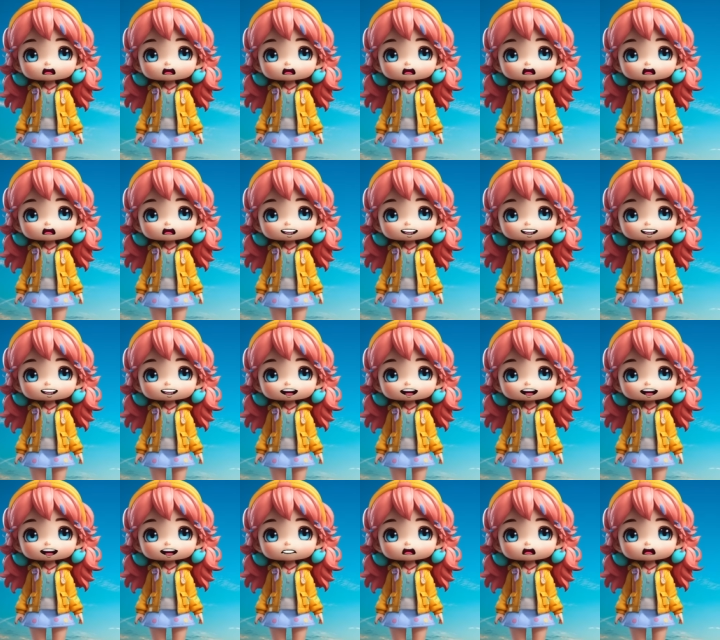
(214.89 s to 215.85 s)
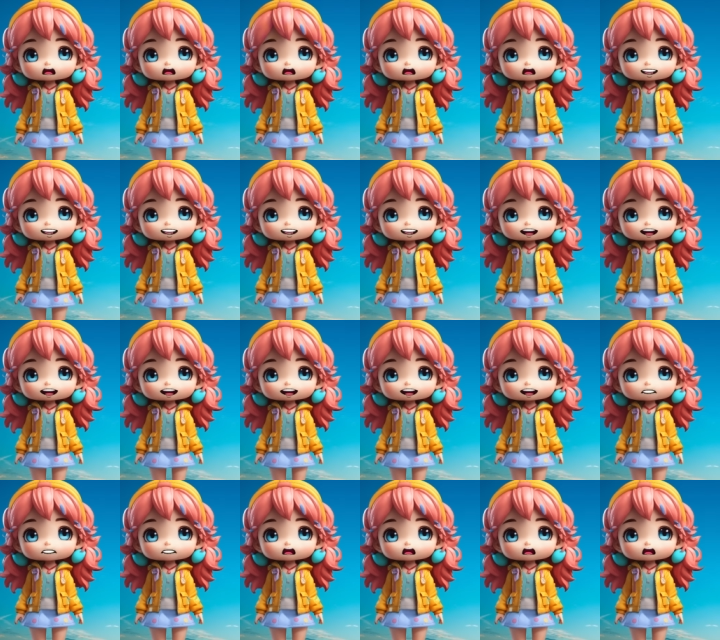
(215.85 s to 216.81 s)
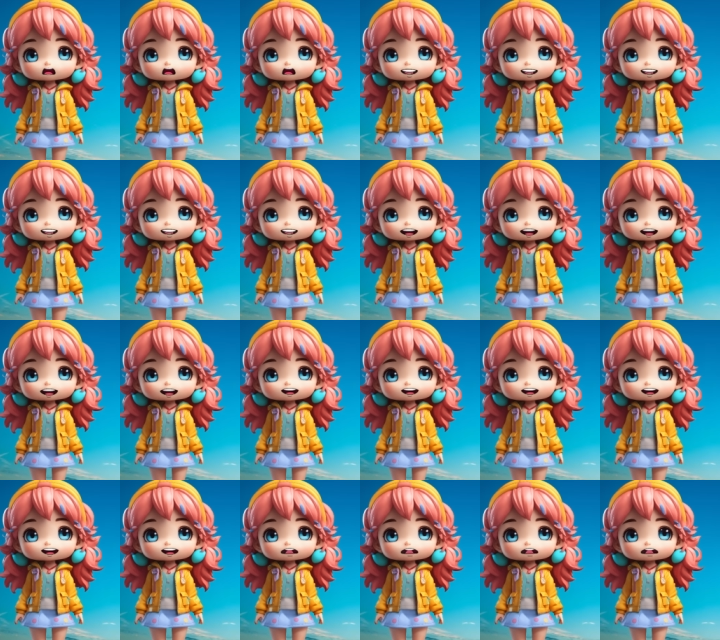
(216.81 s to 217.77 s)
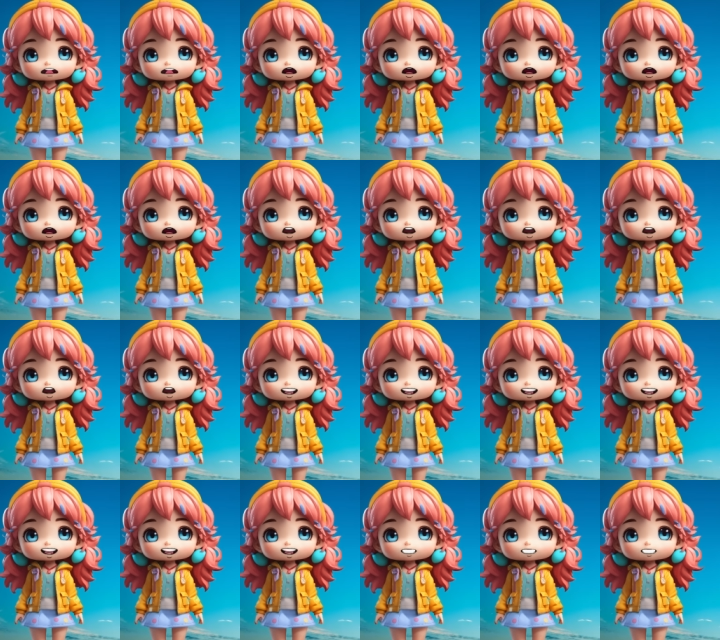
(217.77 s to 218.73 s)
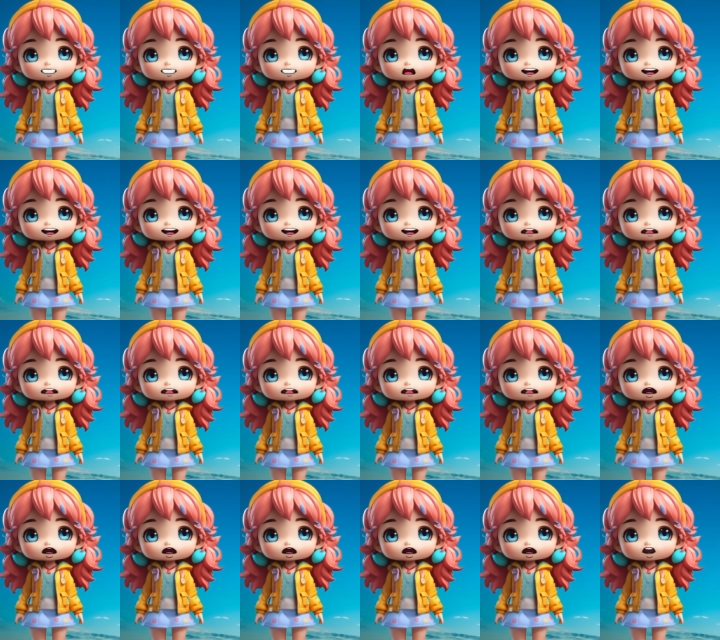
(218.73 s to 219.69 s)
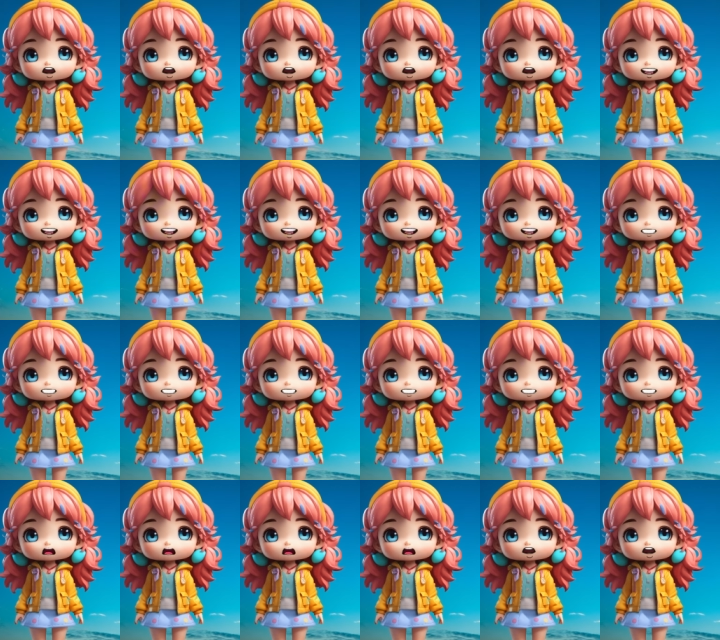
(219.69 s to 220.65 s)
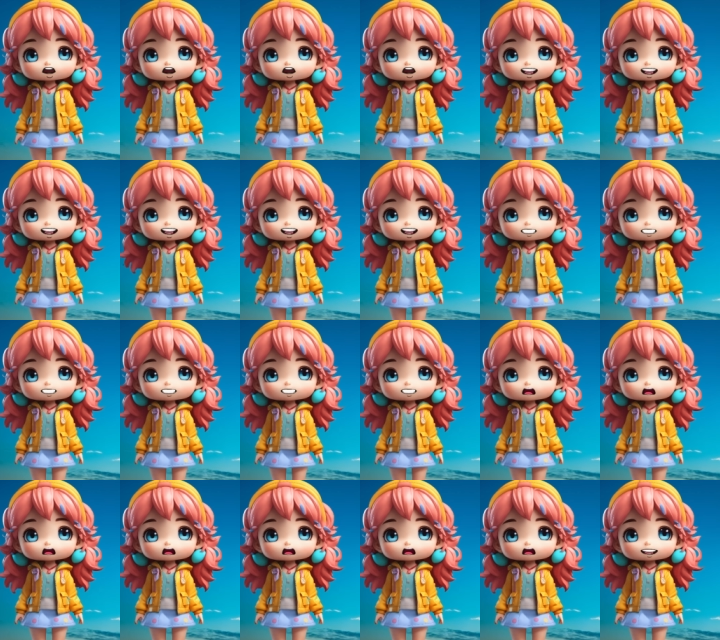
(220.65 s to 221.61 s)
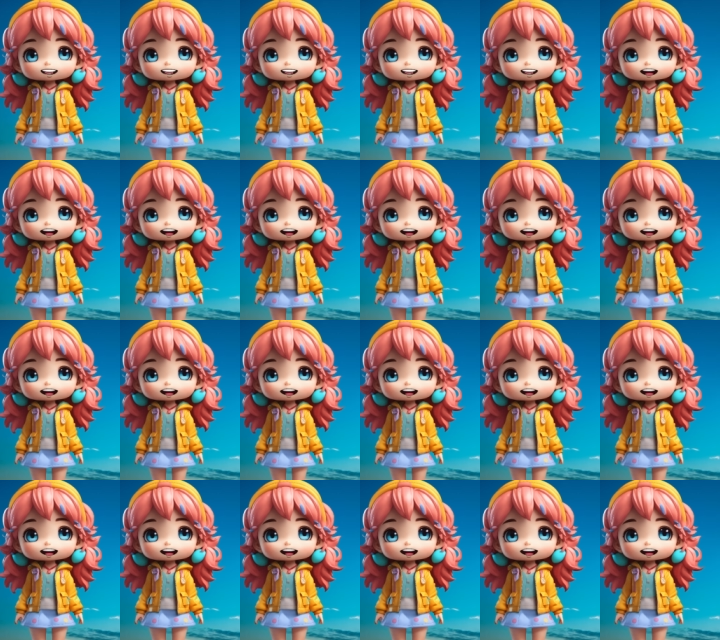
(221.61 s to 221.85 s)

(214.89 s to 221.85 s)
Sesekali dia juga memanggil putrinya dengan nama panggilan, tapi nama yang diberikan Kina sangat lucu.